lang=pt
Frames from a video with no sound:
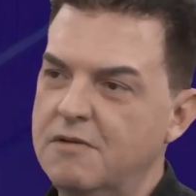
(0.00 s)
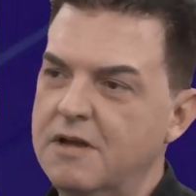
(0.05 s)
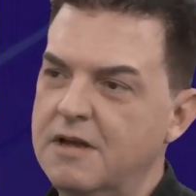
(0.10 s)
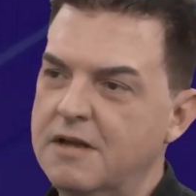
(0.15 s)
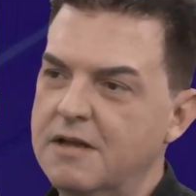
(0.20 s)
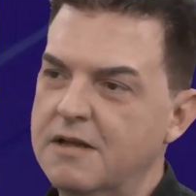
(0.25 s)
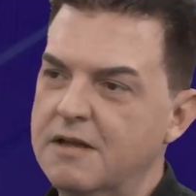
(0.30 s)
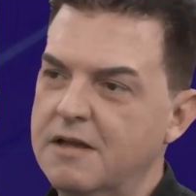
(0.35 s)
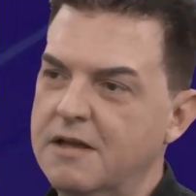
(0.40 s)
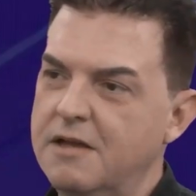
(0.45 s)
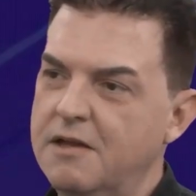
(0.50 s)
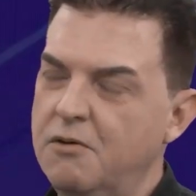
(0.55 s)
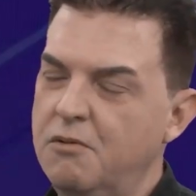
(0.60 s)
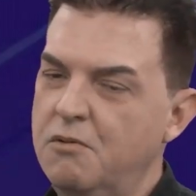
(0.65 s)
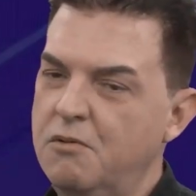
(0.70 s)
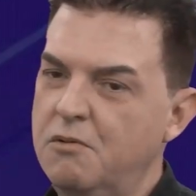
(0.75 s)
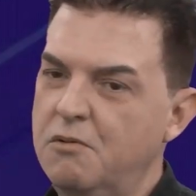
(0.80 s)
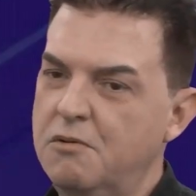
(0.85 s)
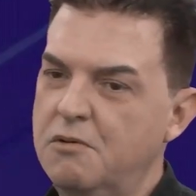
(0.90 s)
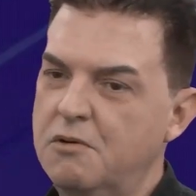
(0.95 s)
né? É.
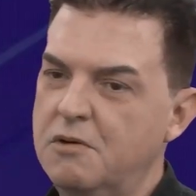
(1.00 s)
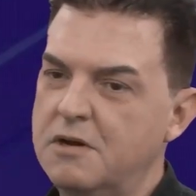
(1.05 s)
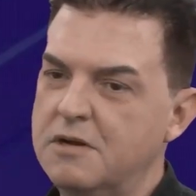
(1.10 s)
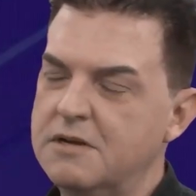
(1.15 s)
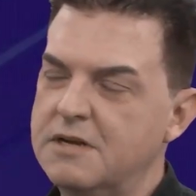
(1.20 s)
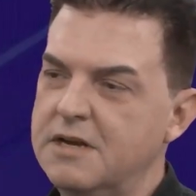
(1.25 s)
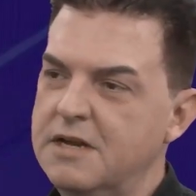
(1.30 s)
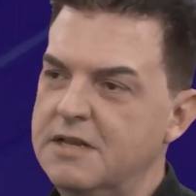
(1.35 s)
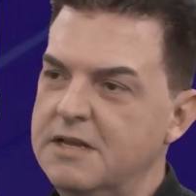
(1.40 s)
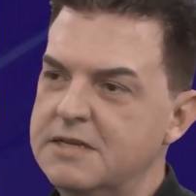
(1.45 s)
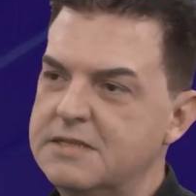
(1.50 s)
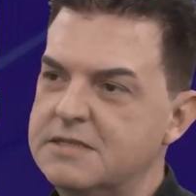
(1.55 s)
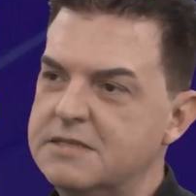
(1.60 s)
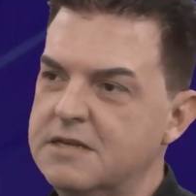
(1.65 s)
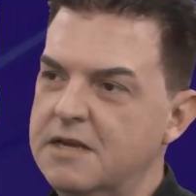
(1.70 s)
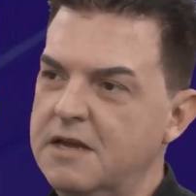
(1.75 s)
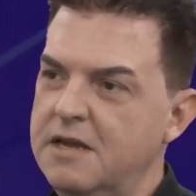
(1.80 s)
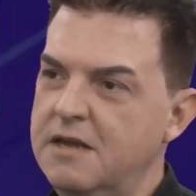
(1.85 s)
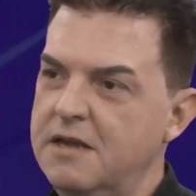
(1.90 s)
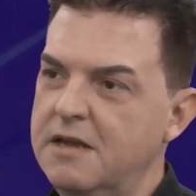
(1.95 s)
Eu ah,
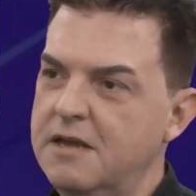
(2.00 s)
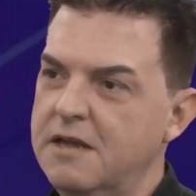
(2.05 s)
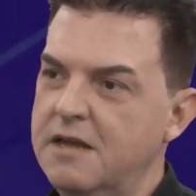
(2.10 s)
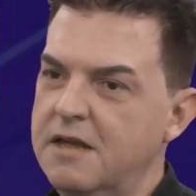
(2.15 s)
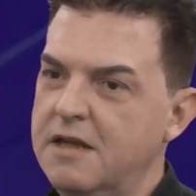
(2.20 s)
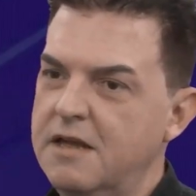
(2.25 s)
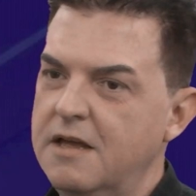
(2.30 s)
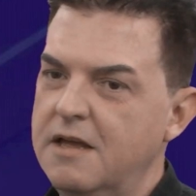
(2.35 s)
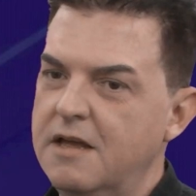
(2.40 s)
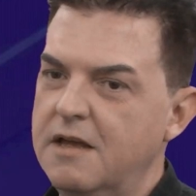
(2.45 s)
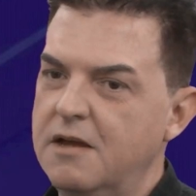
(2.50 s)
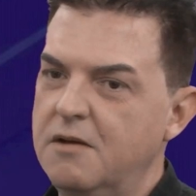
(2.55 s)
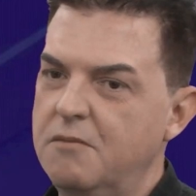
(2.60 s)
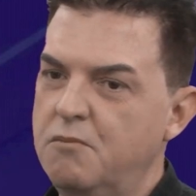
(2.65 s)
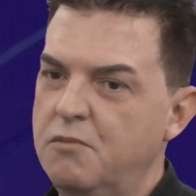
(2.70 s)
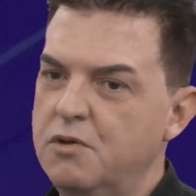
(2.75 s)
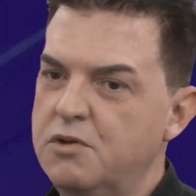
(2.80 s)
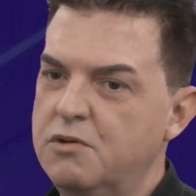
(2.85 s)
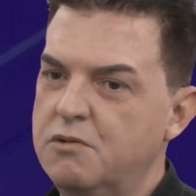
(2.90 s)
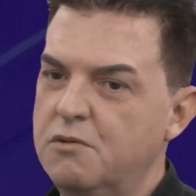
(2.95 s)
iniciei
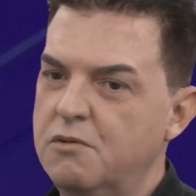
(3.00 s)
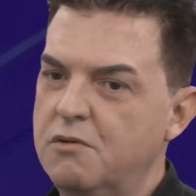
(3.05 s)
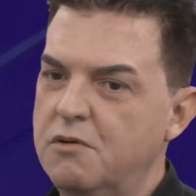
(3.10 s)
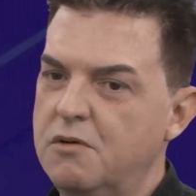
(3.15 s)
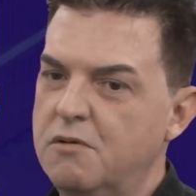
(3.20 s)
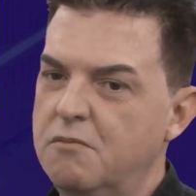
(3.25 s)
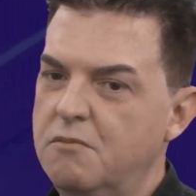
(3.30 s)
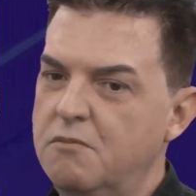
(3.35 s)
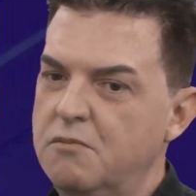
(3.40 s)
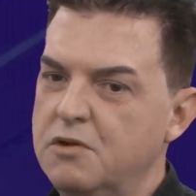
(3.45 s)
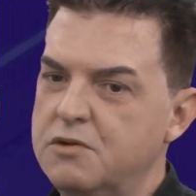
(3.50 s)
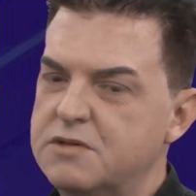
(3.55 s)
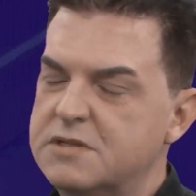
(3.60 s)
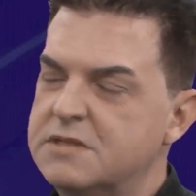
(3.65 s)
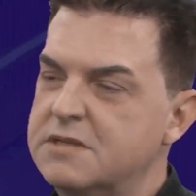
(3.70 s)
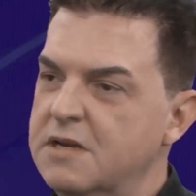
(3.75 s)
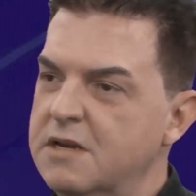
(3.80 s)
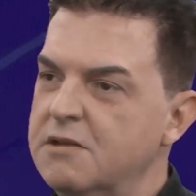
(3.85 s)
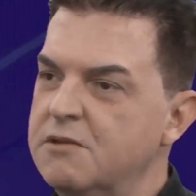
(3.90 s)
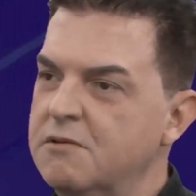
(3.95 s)
muito, muito
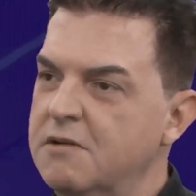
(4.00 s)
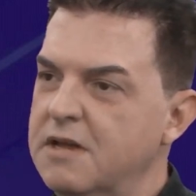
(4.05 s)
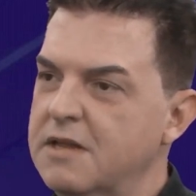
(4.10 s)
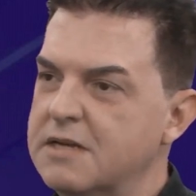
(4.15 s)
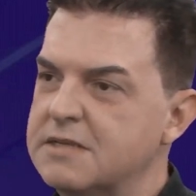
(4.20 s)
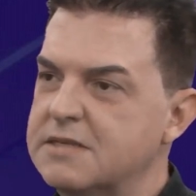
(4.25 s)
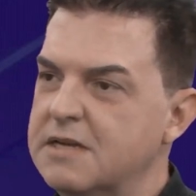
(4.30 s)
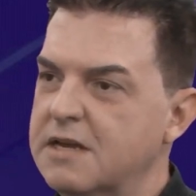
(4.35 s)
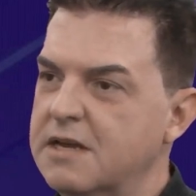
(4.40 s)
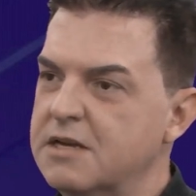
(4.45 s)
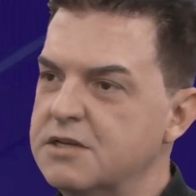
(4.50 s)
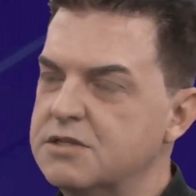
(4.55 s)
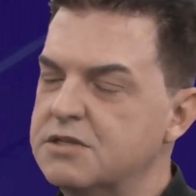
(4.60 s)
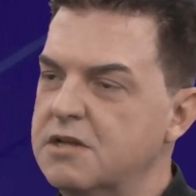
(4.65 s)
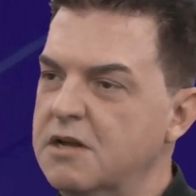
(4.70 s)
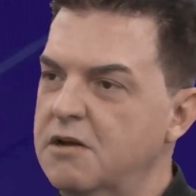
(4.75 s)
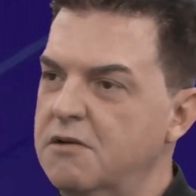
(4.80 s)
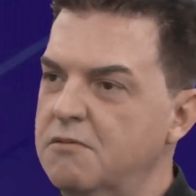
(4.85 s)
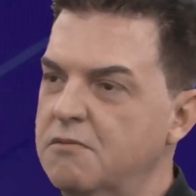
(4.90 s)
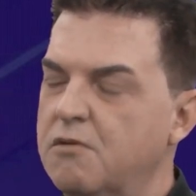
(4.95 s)
cedo né, nessa
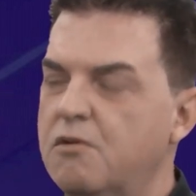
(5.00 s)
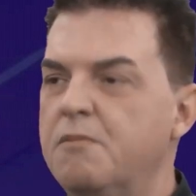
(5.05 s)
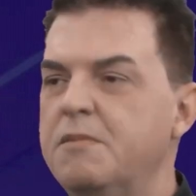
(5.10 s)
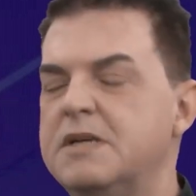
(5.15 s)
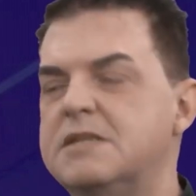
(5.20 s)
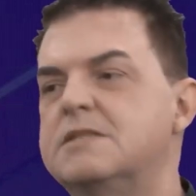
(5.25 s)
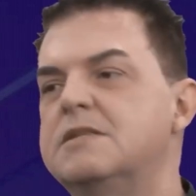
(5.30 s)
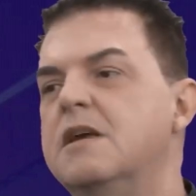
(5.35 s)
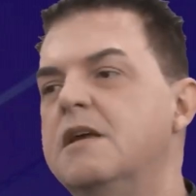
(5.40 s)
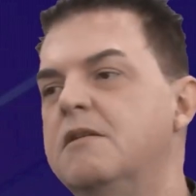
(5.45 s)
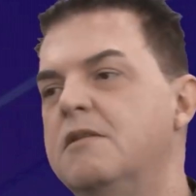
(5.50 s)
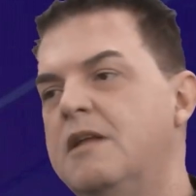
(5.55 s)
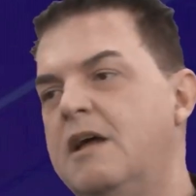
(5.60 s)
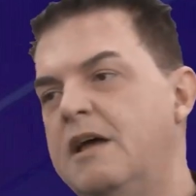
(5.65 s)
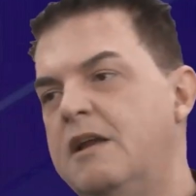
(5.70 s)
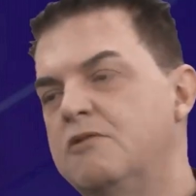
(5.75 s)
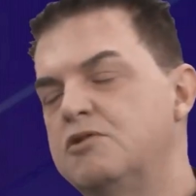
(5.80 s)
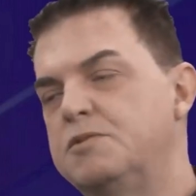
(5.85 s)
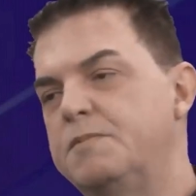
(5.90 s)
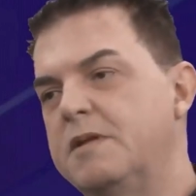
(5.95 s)
questão, comecei na
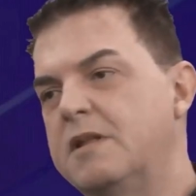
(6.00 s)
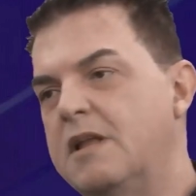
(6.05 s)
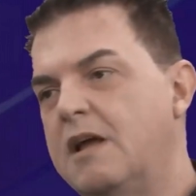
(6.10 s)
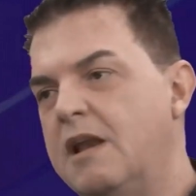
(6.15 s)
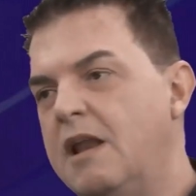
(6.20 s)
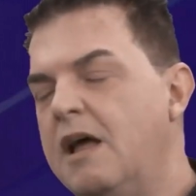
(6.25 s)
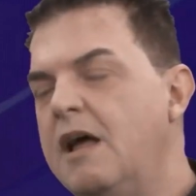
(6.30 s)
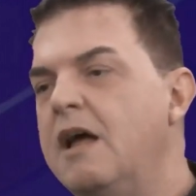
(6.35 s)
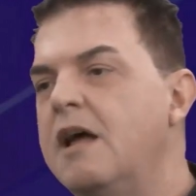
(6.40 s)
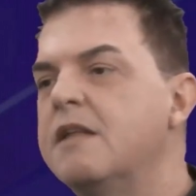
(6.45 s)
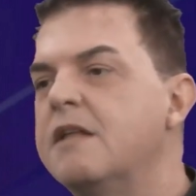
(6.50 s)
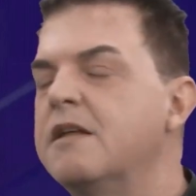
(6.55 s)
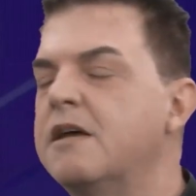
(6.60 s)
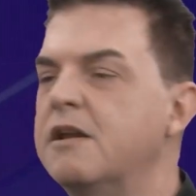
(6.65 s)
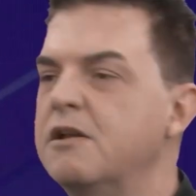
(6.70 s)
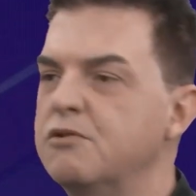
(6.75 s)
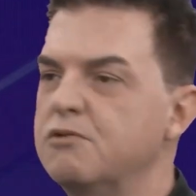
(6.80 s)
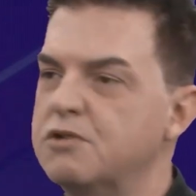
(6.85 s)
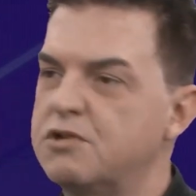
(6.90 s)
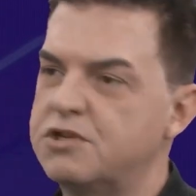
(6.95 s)
área hospitalar, na
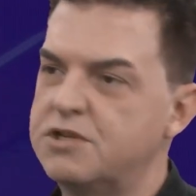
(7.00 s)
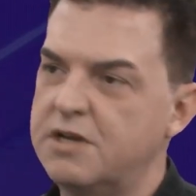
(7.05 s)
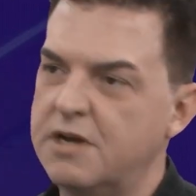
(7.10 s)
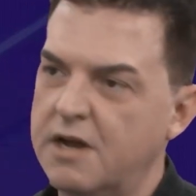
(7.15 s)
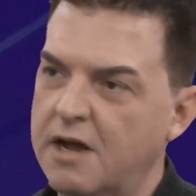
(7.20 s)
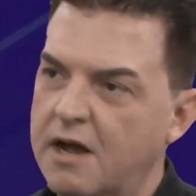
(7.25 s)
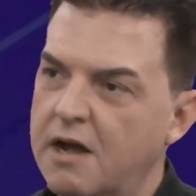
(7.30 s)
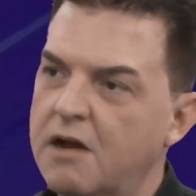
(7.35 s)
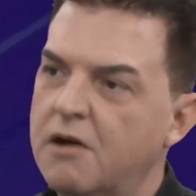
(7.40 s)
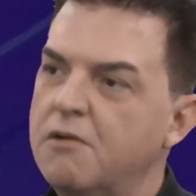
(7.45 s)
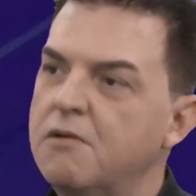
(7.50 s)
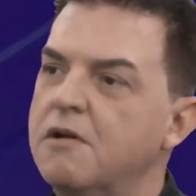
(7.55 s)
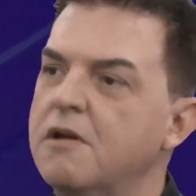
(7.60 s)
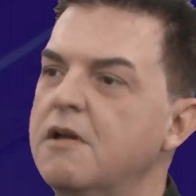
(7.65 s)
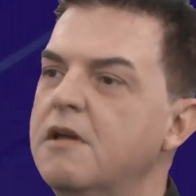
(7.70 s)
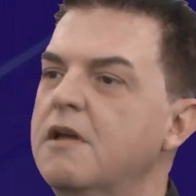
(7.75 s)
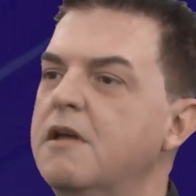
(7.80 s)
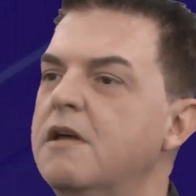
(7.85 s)
área industrial,